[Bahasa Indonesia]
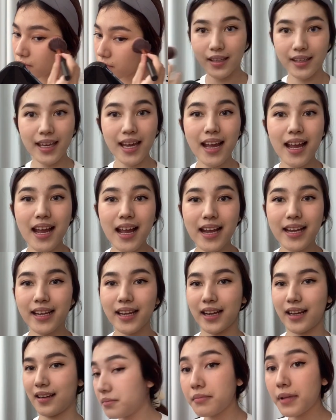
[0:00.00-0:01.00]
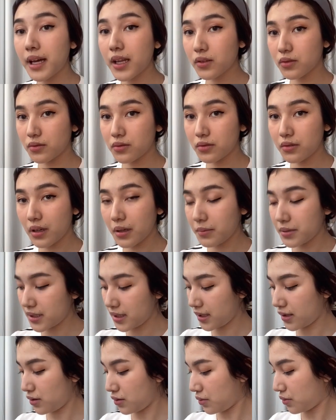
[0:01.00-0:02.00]
Yay! Baru abis
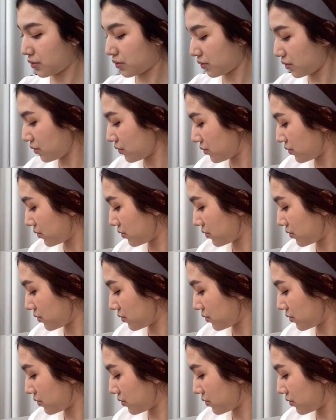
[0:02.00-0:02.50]
itu